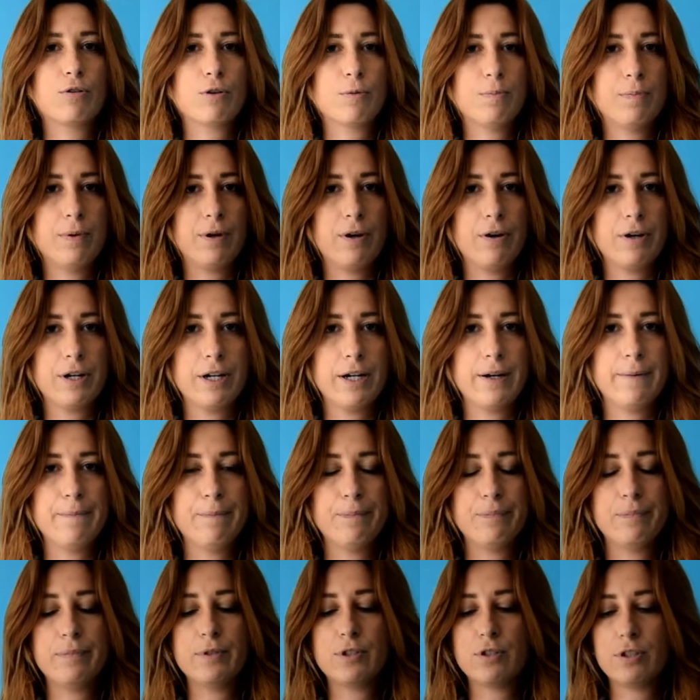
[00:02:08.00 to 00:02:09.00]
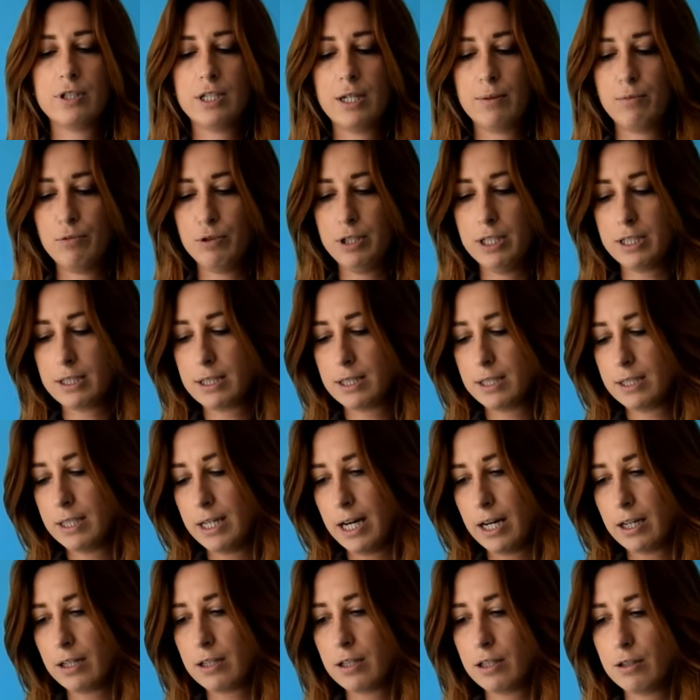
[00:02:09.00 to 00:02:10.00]
corporea. Bisogna
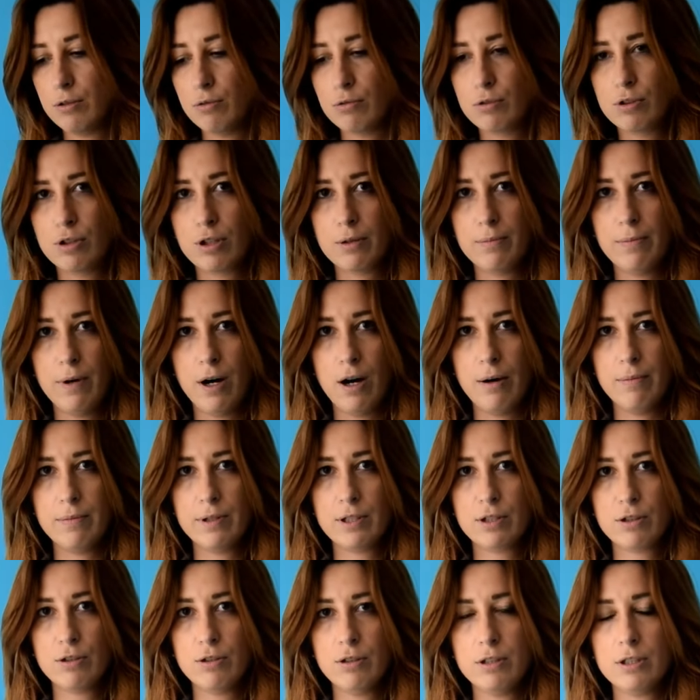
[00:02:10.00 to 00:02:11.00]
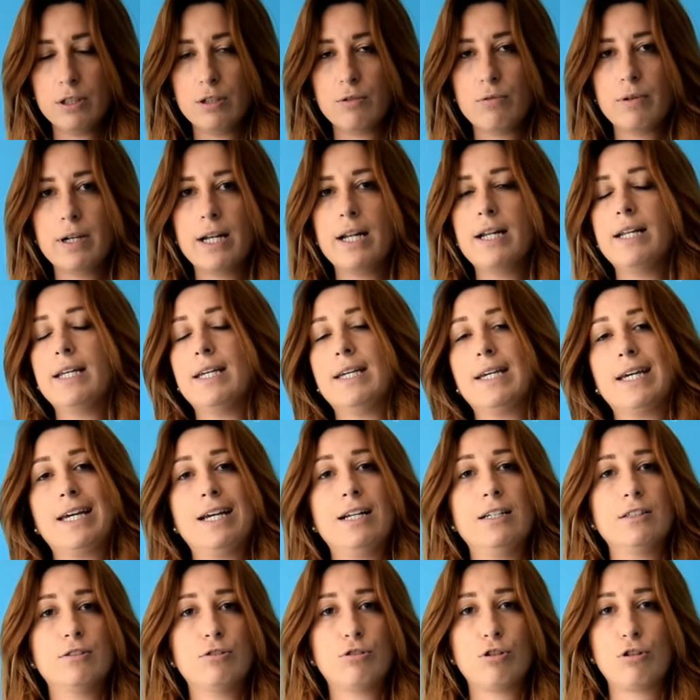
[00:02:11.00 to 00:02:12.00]
munirsi anche di un termometro, di quelli
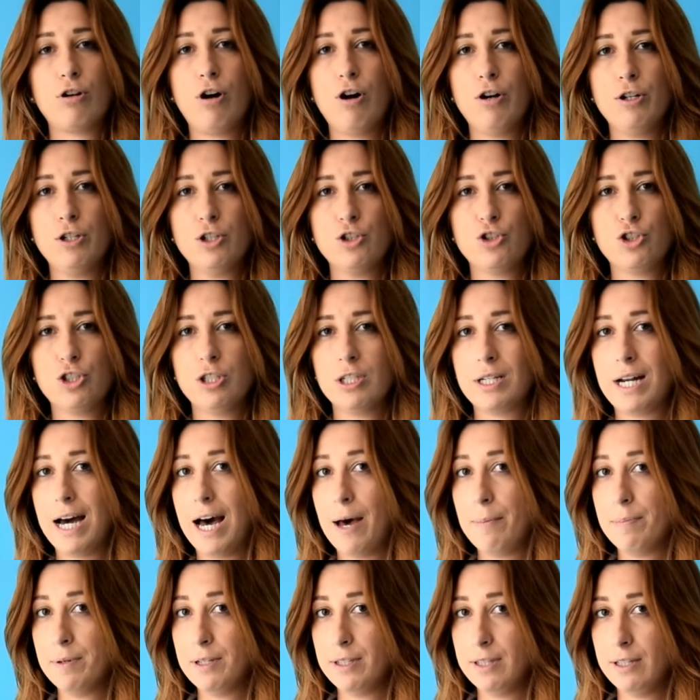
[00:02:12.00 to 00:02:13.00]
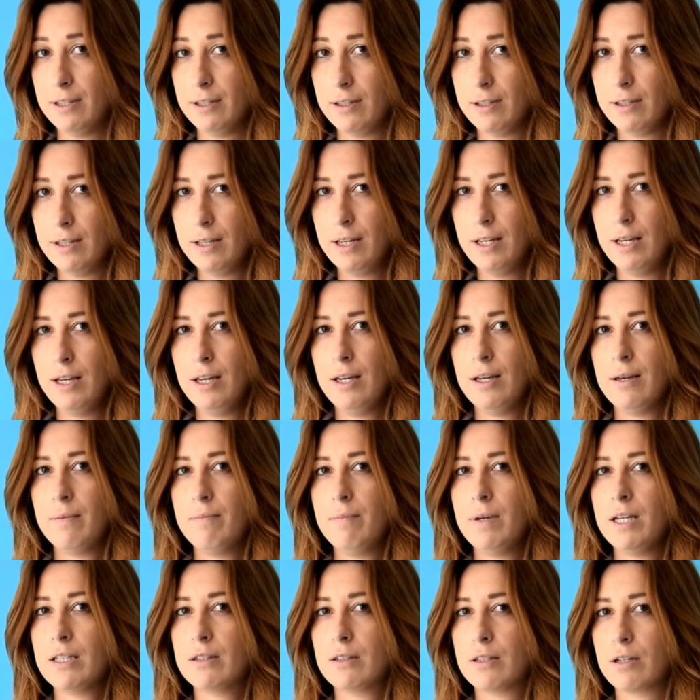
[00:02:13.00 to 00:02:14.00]
elettronici rapidi,
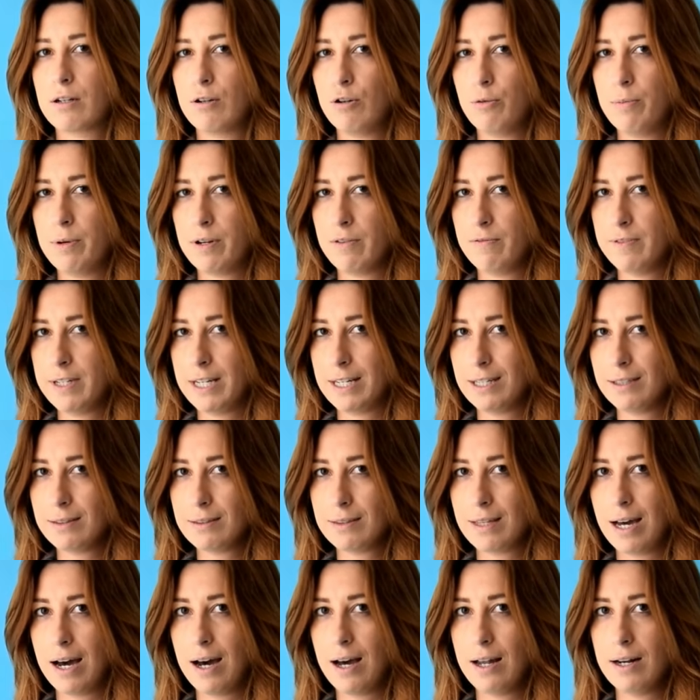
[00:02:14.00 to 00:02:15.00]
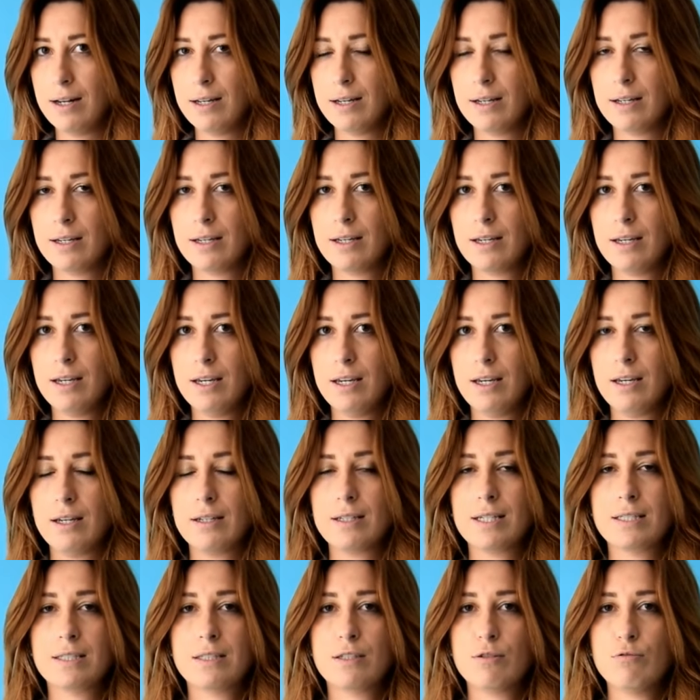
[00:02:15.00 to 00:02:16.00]
metterlo per via rettale
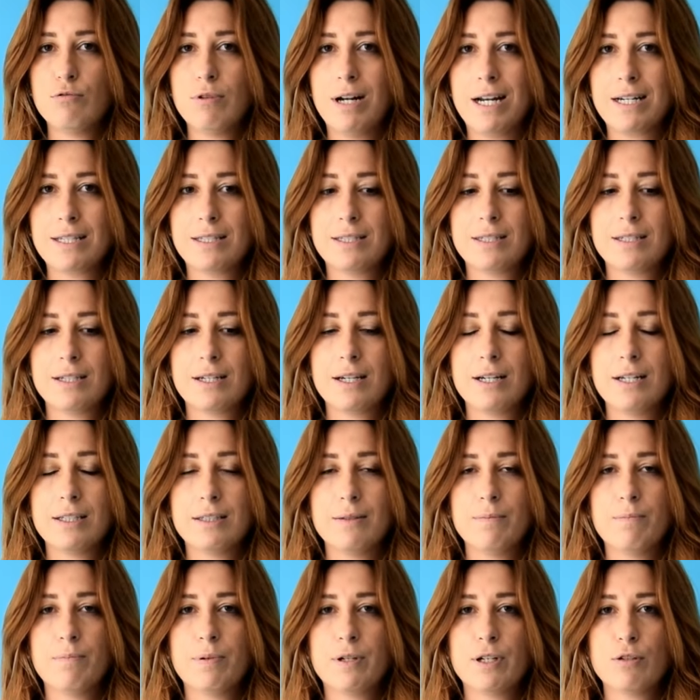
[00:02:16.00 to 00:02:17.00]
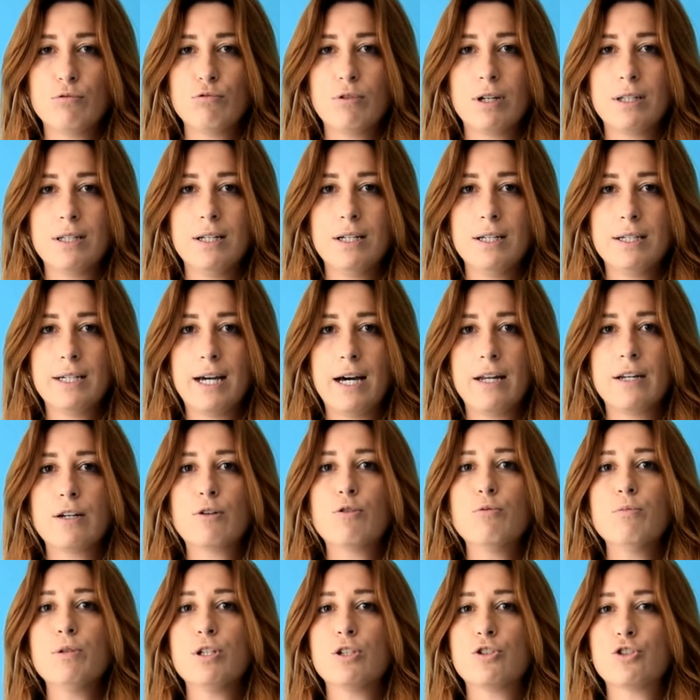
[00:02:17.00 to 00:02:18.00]
e assicurarsi che la temperatura del
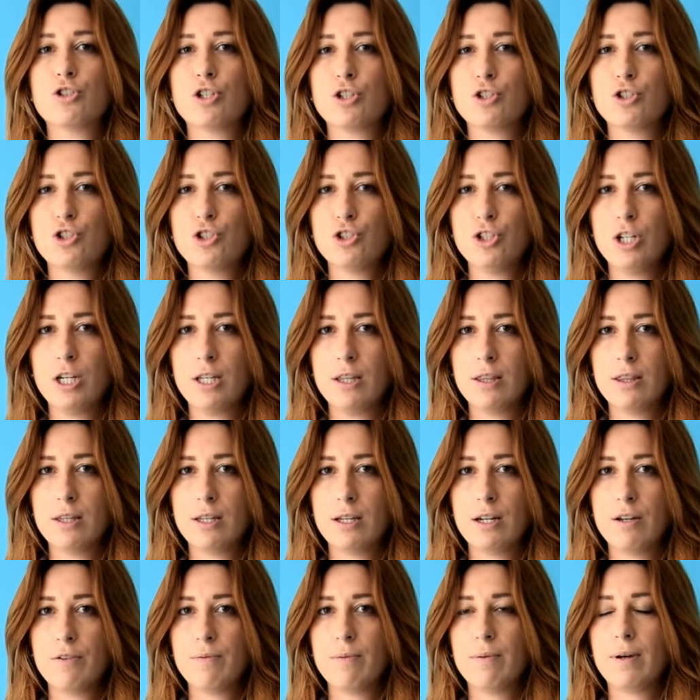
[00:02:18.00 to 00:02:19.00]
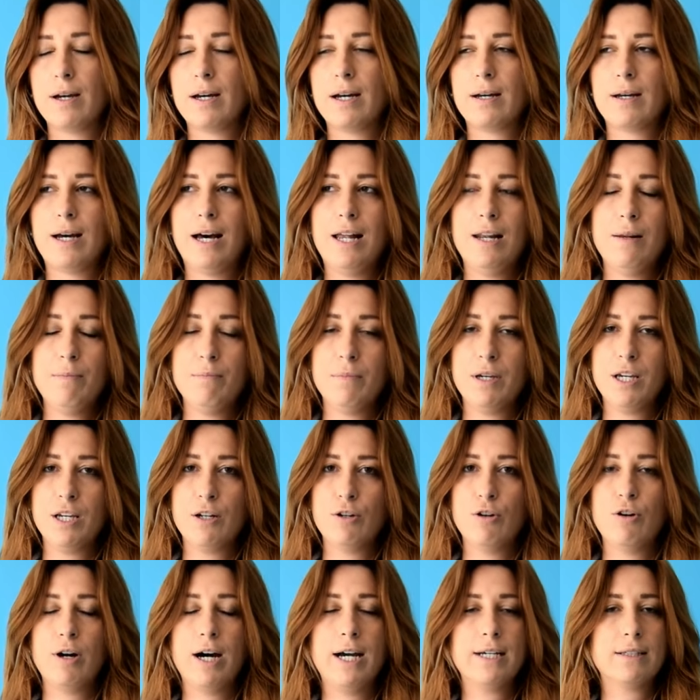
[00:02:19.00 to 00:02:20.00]
cane cominci a scendere
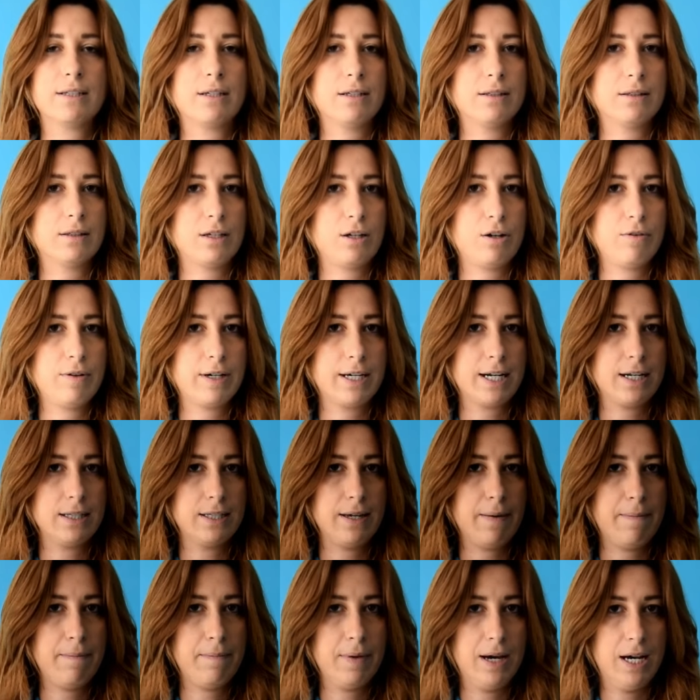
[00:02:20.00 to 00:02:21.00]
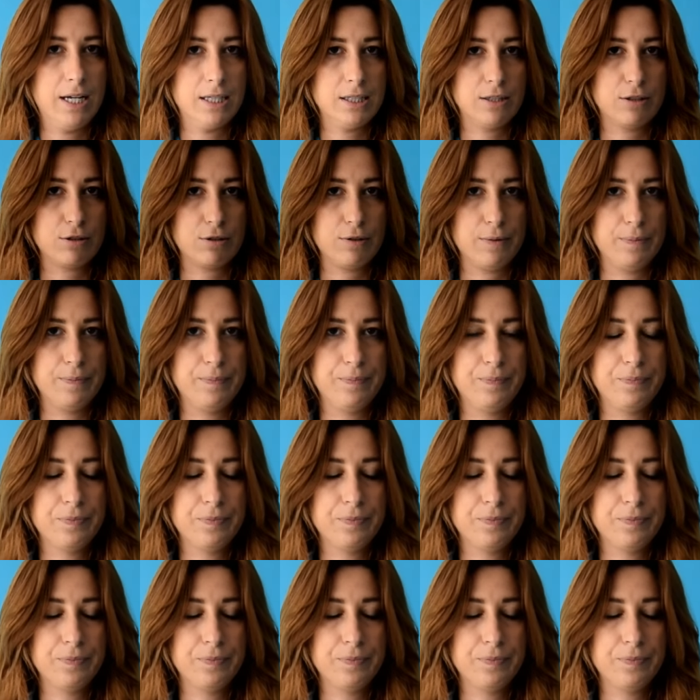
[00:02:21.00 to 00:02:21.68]
almeno ai 39 gradi e mezzo.